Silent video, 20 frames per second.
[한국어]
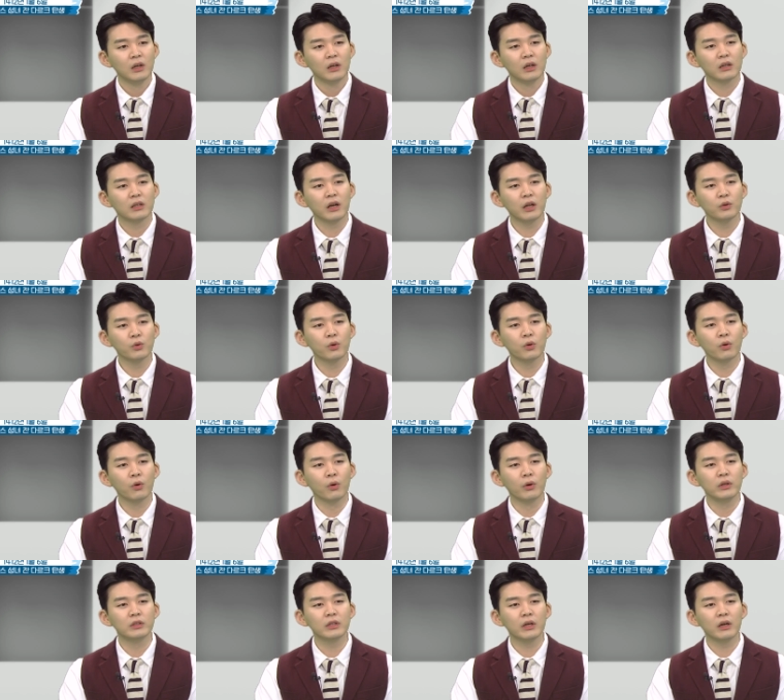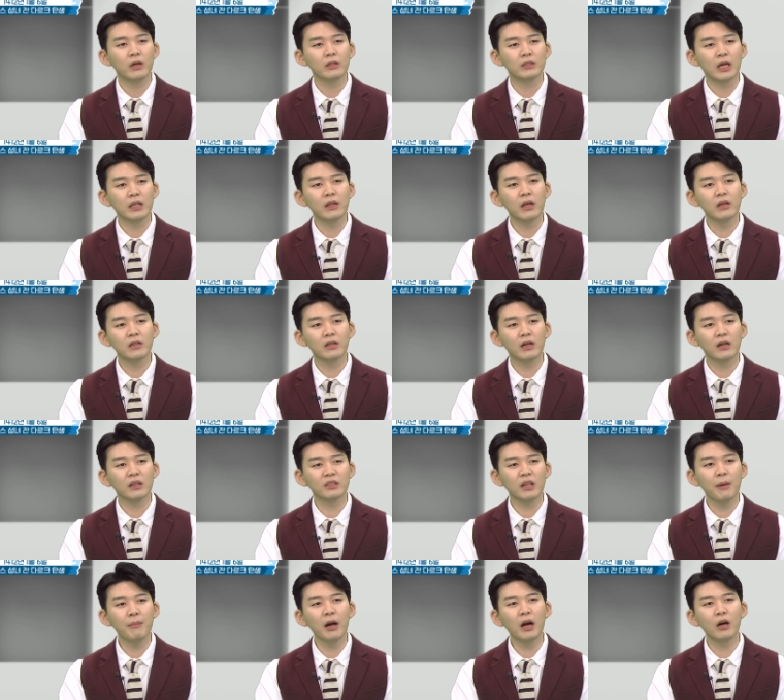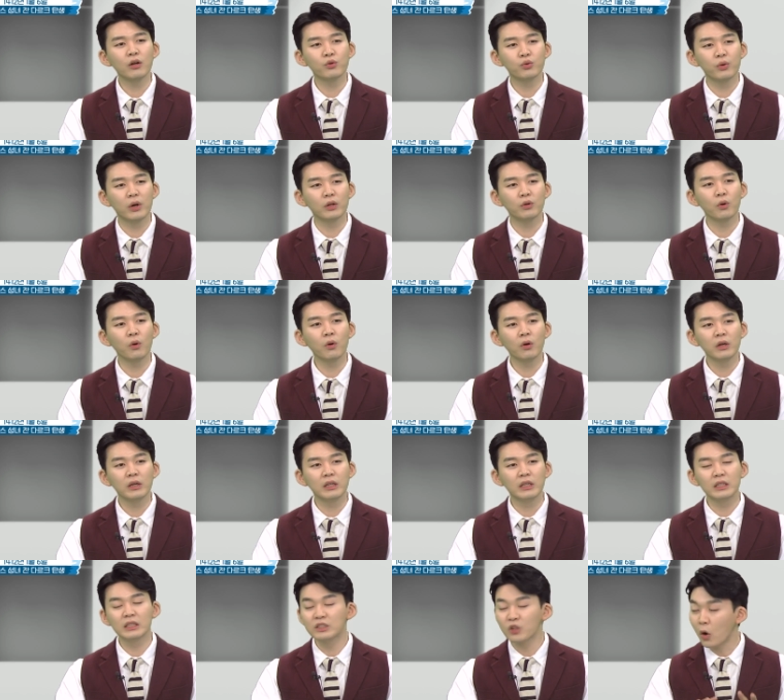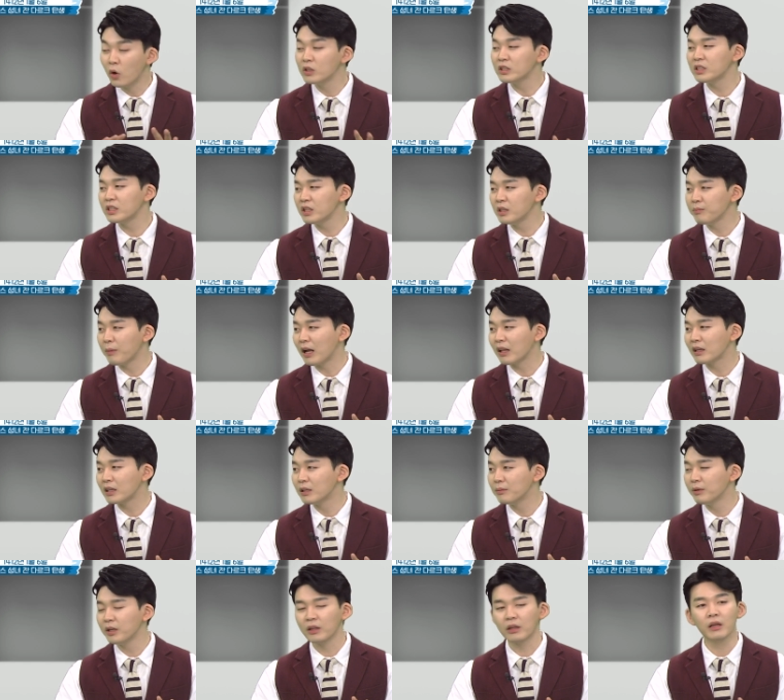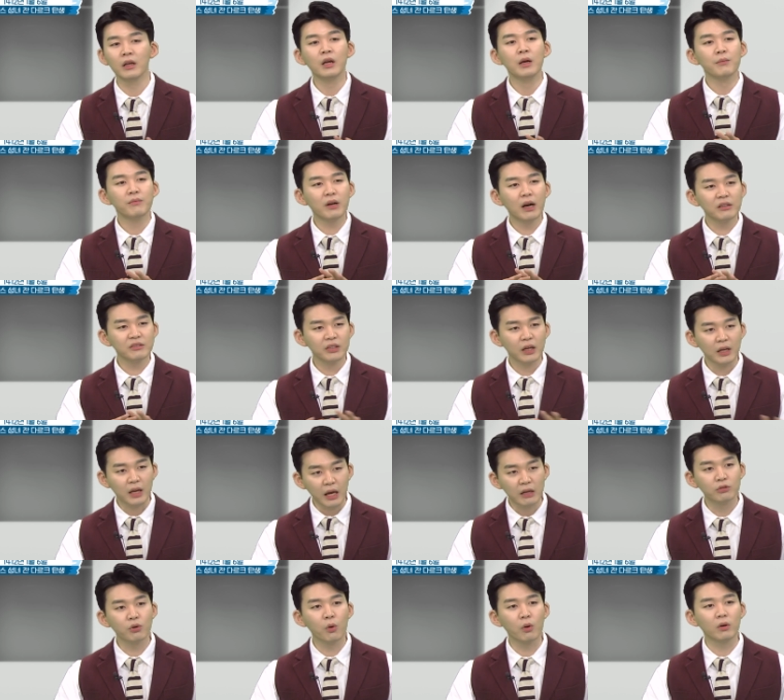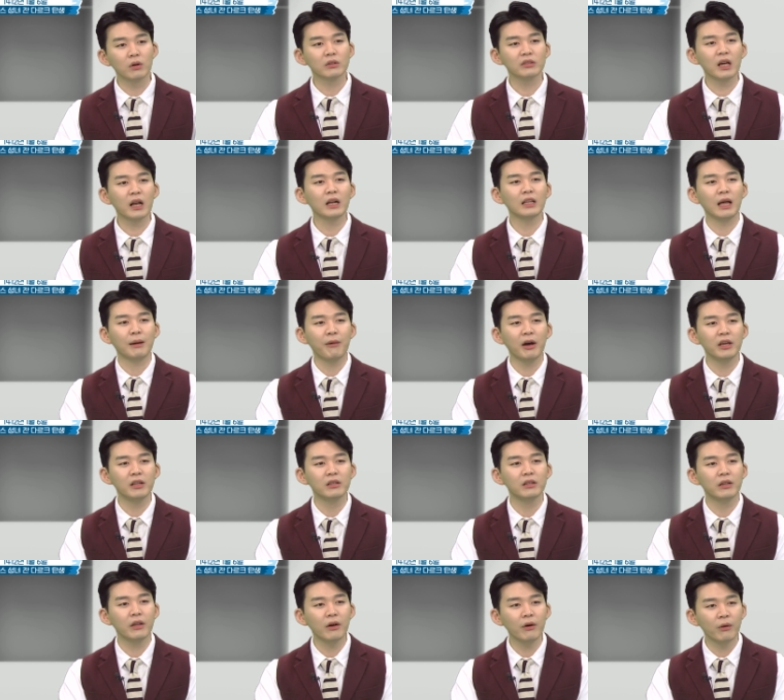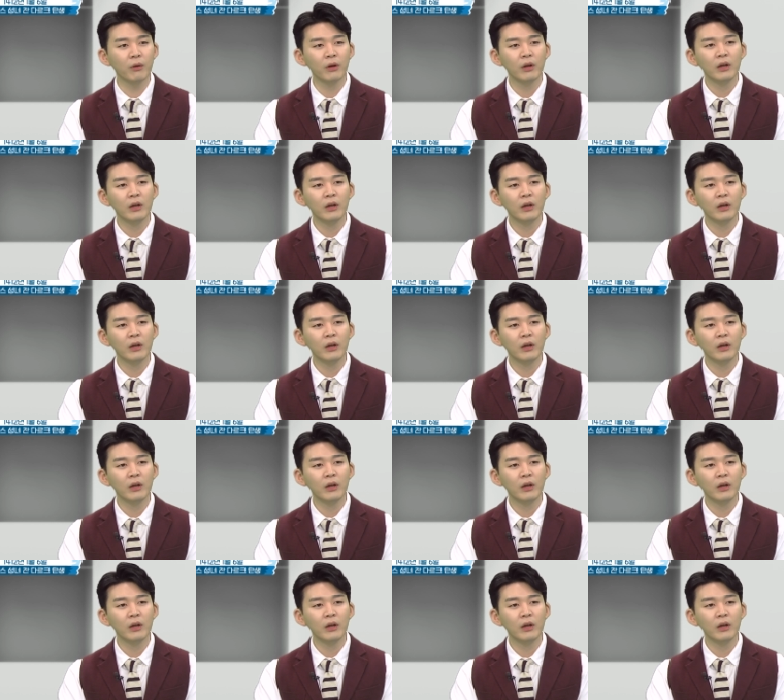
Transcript: 네, 그래도 이제 잔다르크가 사망한 후에도 이 정신만큼은 프랑스에 계속 살아남아 있는데요.